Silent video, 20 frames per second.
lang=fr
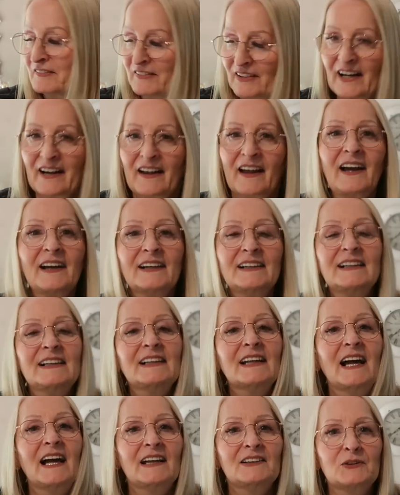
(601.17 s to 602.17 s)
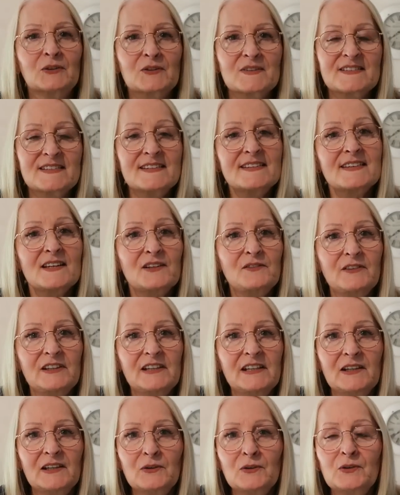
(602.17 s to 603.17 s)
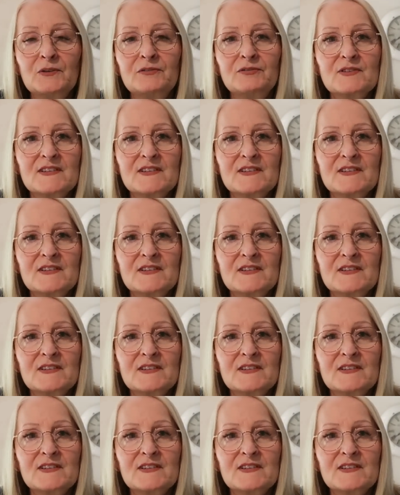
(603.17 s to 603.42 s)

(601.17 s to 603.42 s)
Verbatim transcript: Voilà. Donc si cette vidéo